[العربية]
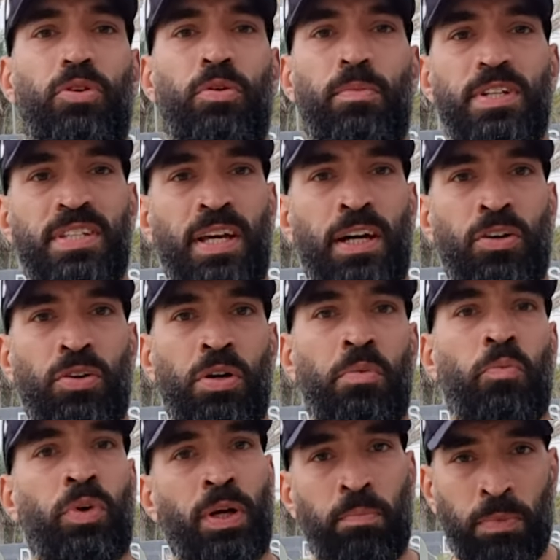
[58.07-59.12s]

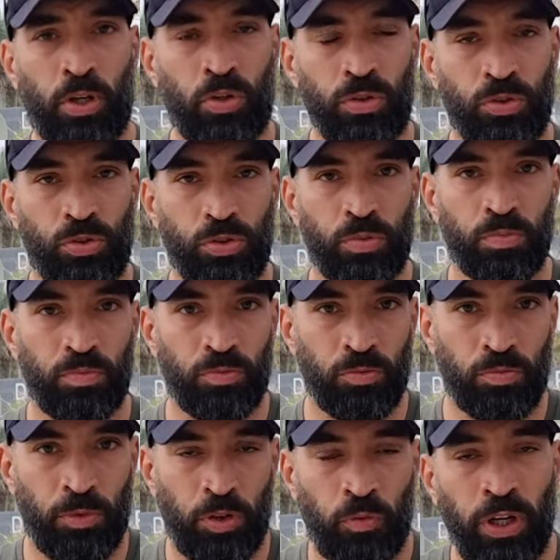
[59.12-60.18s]
ومساكم وين ما كنتوا
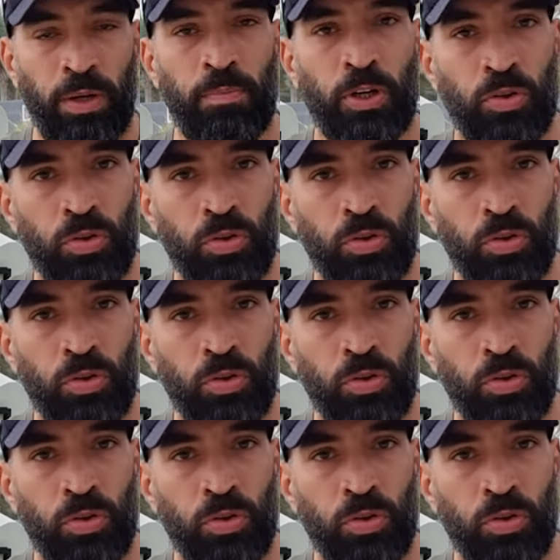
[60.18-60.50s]
من وين ما